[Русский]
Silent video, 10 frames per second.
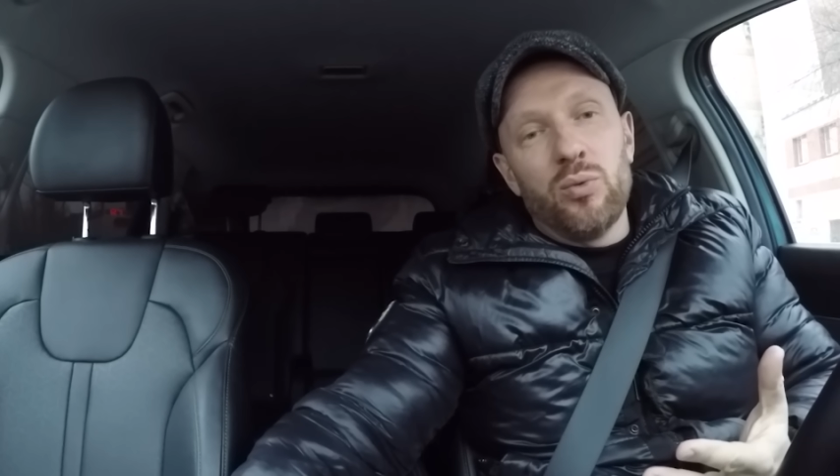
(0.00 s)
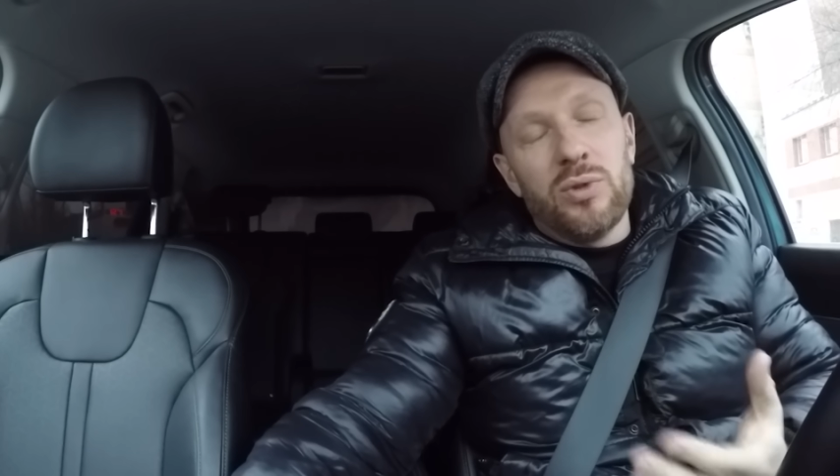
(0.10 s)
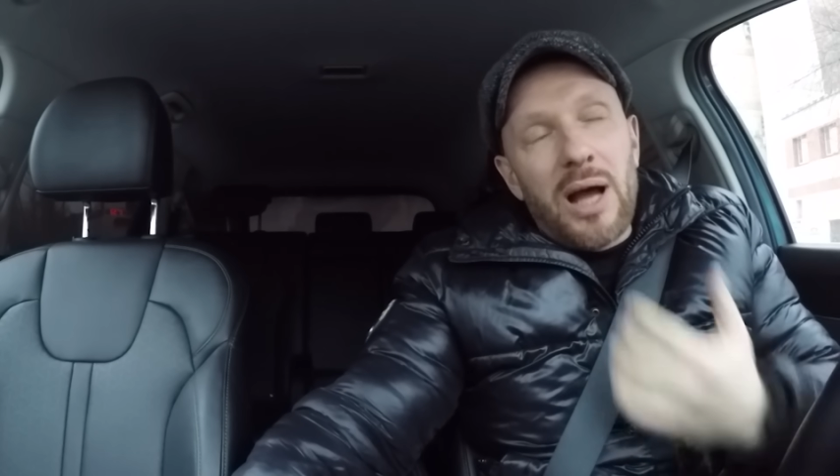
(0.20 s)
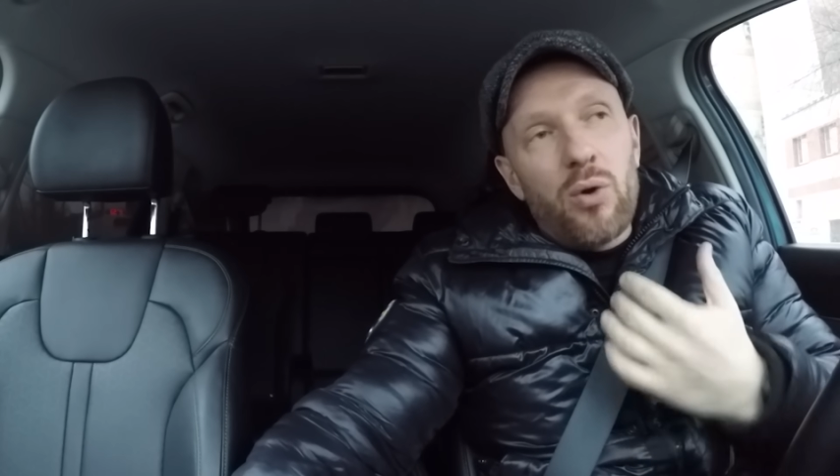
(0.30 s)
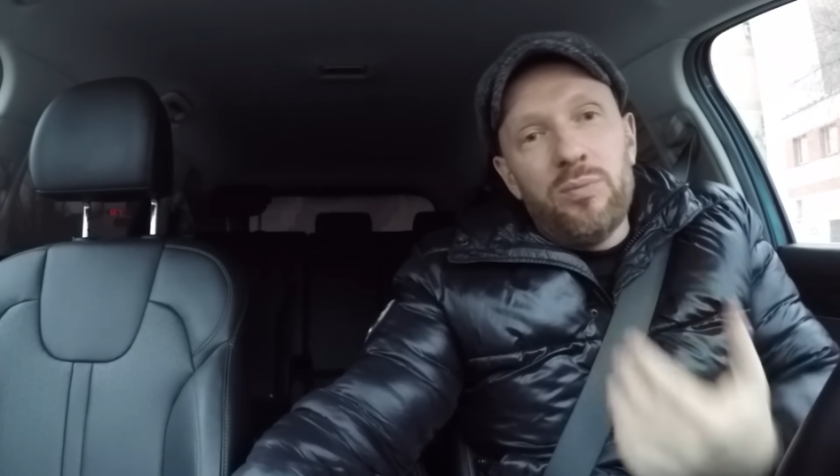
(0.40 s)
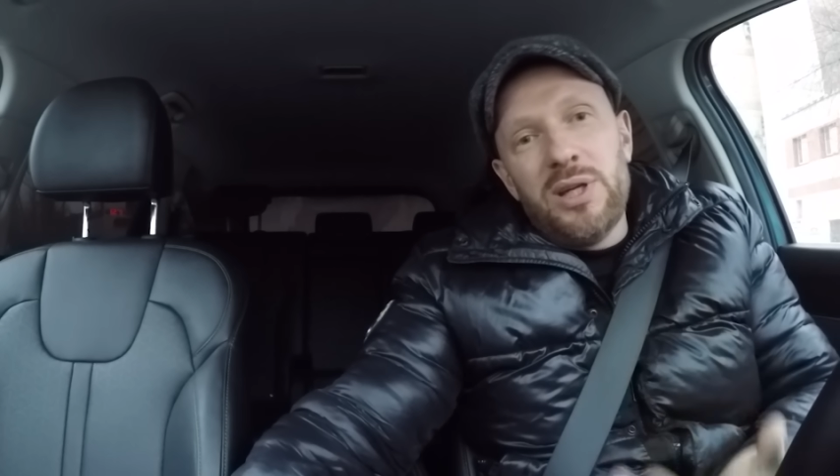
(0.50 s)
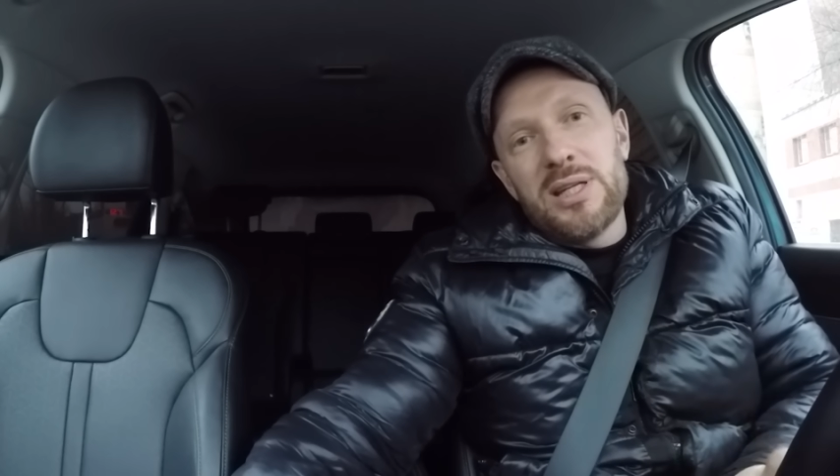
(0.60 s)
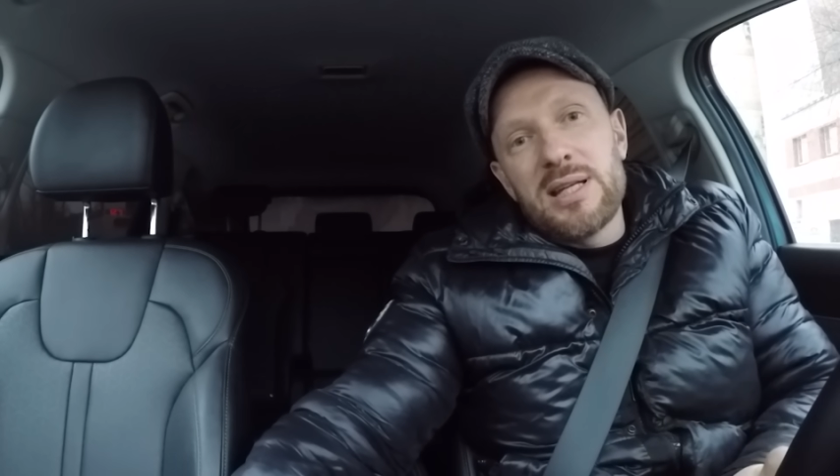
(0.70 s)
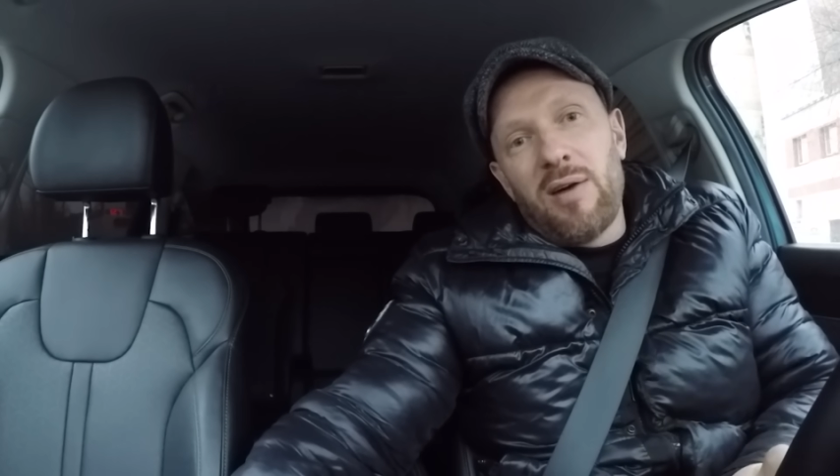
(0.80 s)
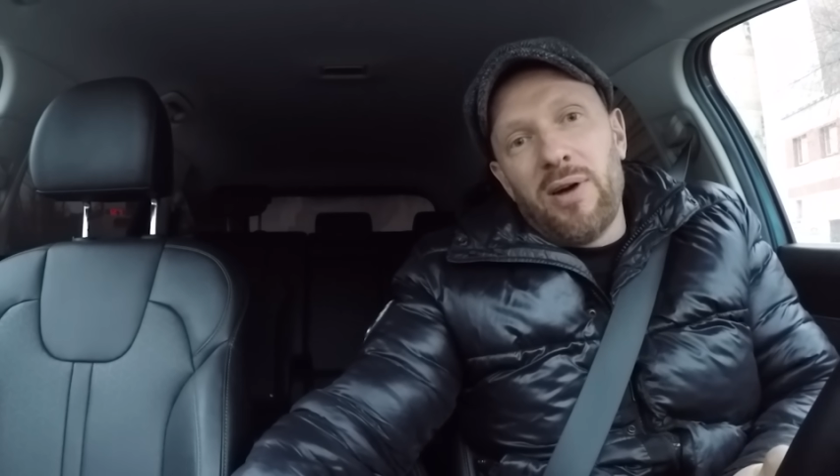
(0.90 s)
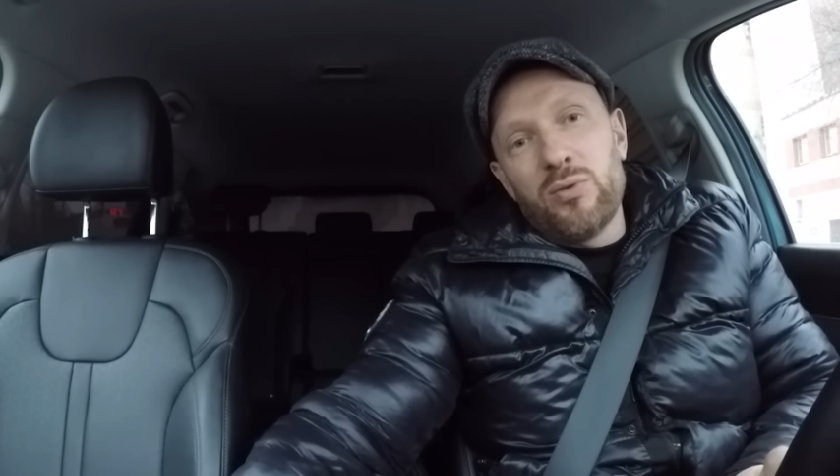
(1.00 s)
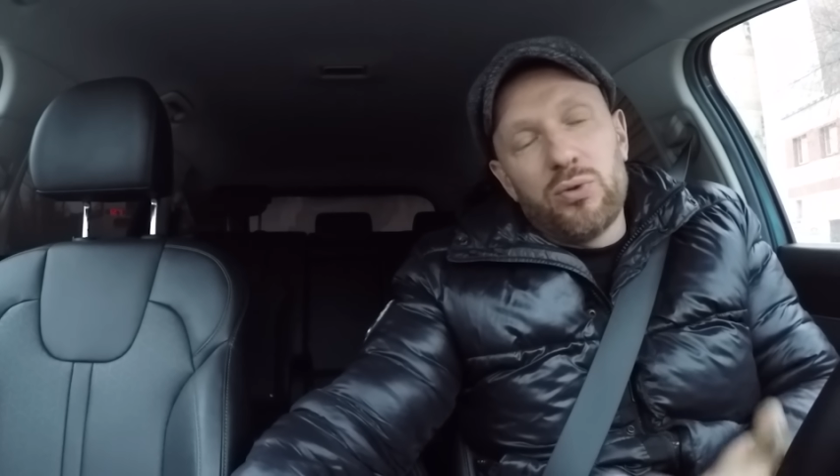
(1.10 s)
ну нахуй мне рисковать.